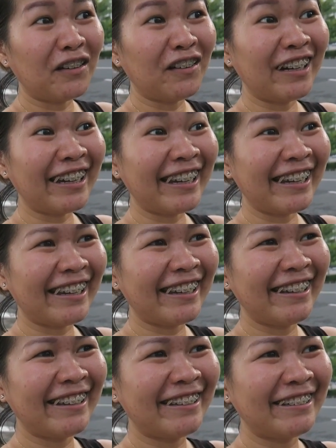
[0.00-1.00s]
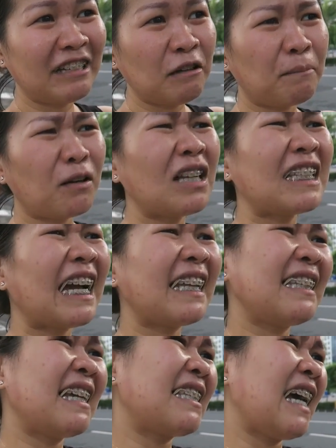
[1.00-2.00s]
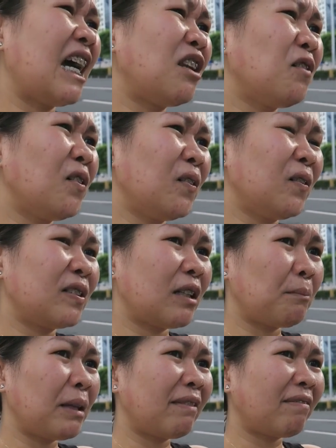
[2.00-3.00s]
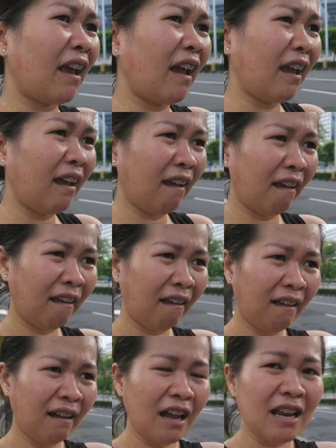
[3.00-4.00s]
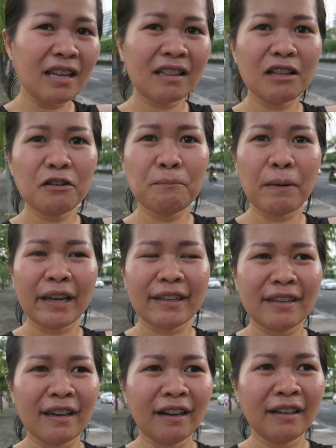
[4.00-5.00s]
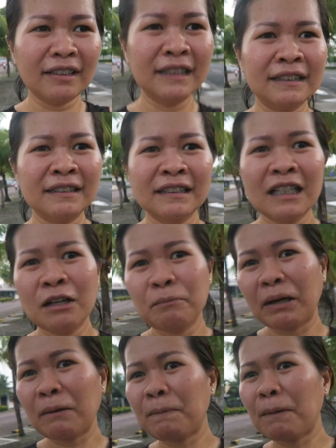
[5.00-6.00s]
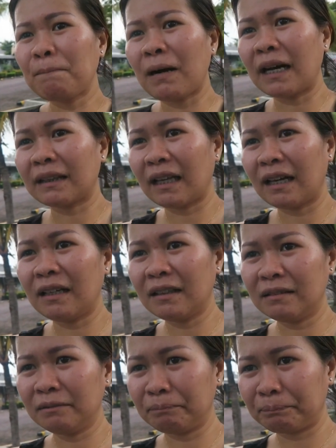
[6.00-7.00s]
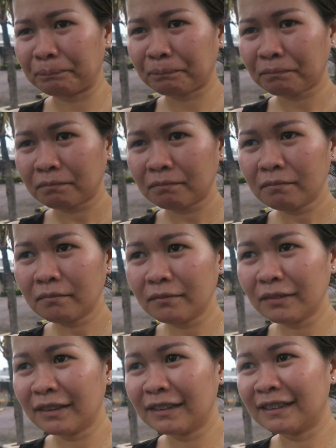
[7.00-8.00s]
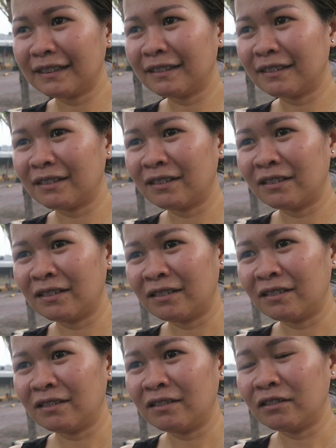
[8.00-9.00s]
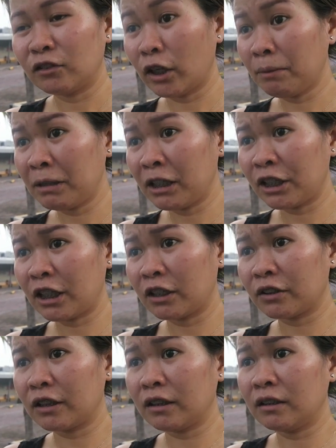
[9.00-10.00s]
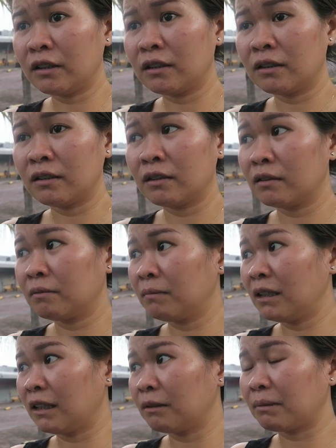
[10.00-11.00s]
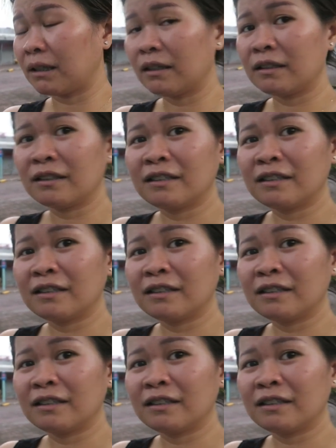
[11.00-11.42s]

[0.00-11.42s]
Oh, nga eh. Pero sakit niyan sa ano? Sa binti. Ang lit na ng bike niya. Parang pambata. Laki naman ang Hindi, maliit lang din. Malaki. Malaki ba?